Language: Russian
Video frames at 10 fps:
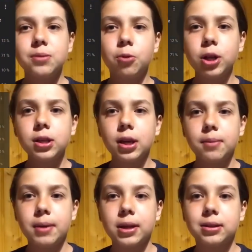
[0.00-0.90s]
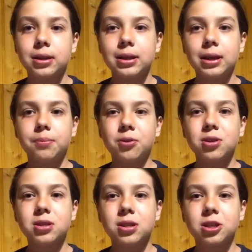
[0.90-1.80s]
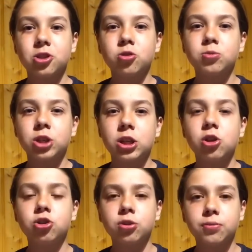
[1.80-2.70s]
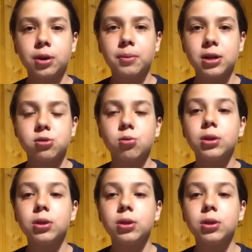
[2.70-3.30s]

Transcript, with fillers: Сегодня, ребята, я просто расскажу вам шокирующую информацию.